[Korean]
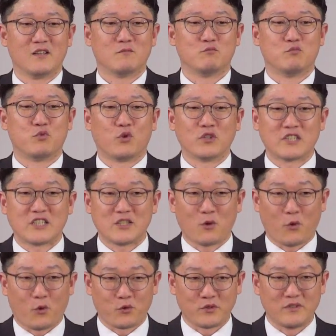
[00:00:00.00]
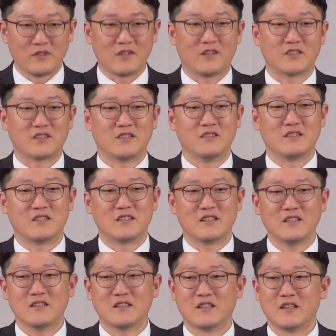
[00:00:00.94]
무엇이 옳은
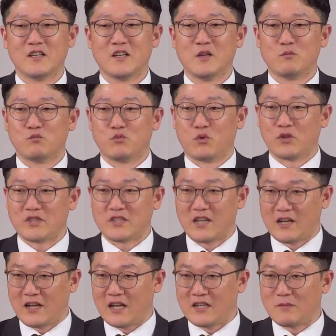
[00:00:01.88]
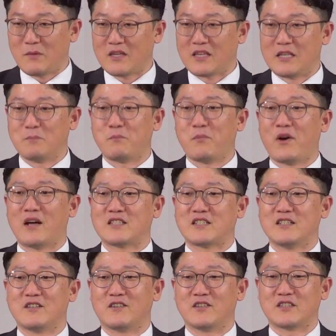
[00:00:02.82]
것인지, 무엇이 하나님의
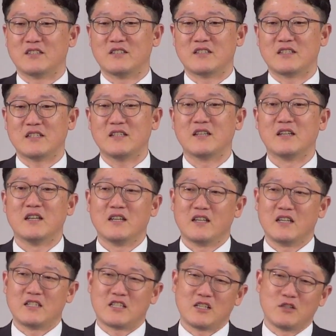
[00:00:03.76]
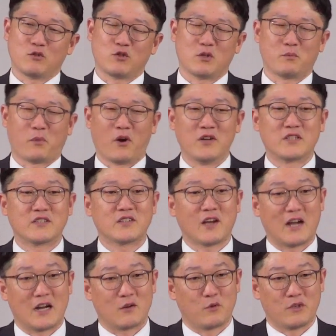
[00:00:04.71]
기뻐하시는 것인지 이 친구들은
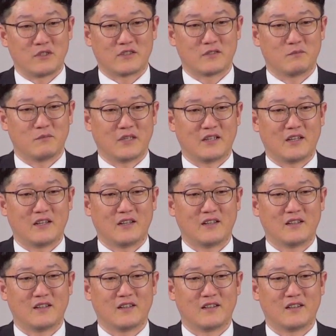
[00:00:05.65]
벌써 알고 있습니다.